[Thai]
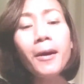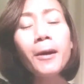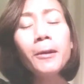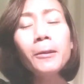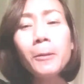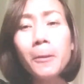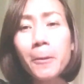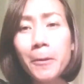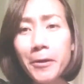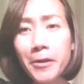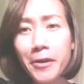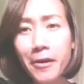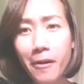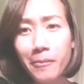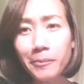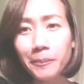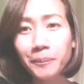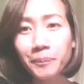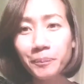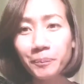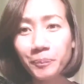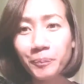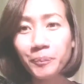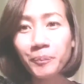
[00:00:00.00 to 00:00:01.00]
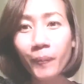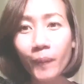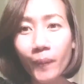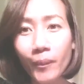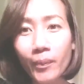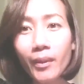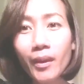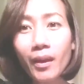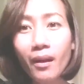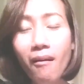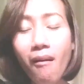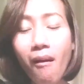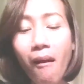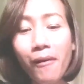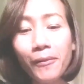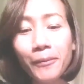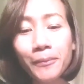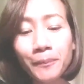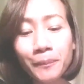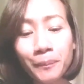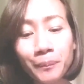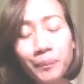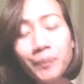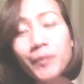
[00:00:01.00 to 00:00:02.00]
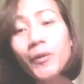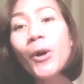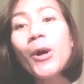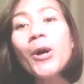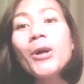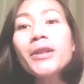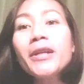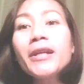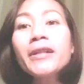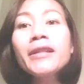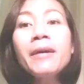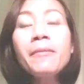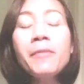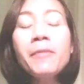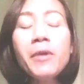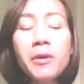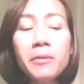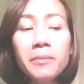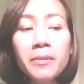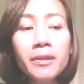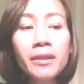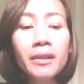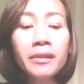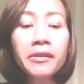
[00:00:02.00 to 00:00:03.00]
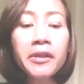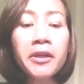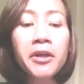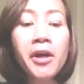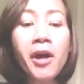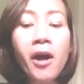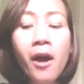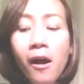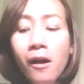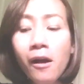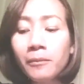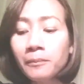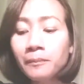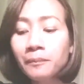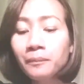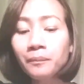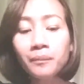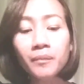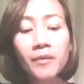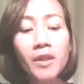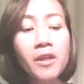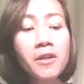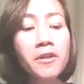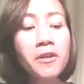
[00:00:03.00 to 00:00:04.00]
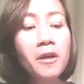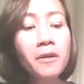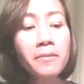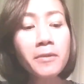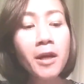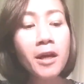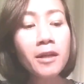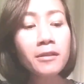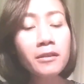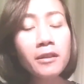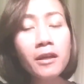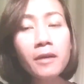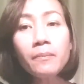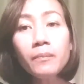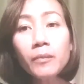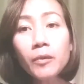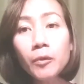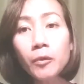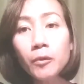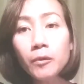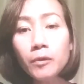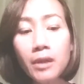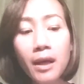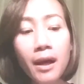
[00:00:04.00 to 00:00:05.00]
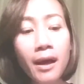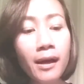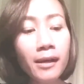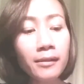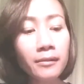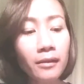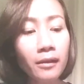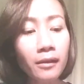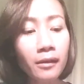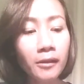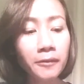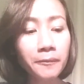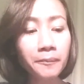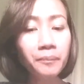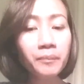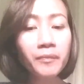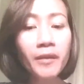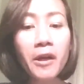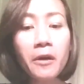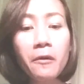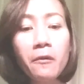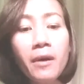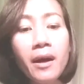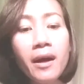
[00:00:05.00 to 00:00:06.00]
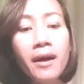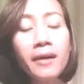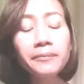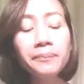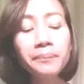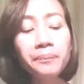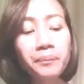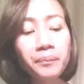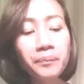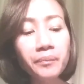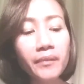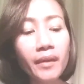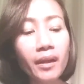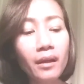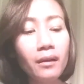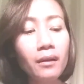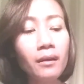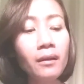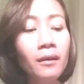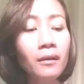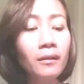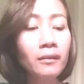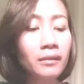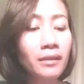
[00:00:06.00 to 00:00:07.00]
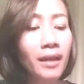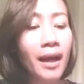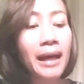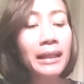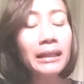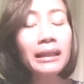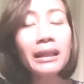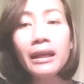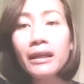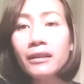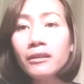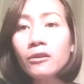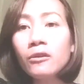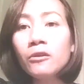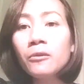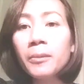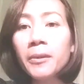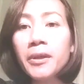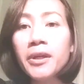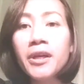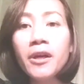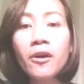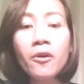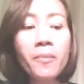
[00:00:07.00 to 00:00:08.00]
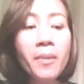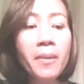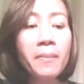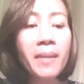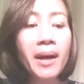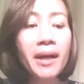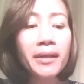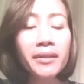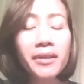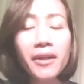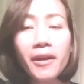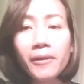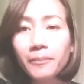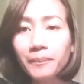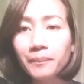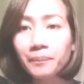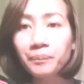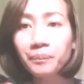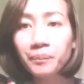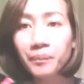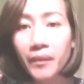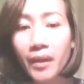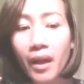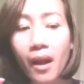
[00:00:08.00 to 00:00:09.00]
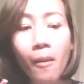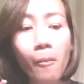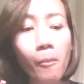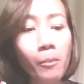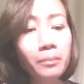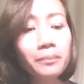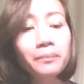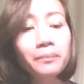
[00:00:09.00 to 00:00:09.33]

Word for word: อร่อยอะ่ะ ก็แนะนำให้เพื่อนๆนะคะ ที่ชอบทานแคบหมูทาน เออเรียกว่าของทานเล่นขบเคี้ยวประมาณเนี้ยเนี่ย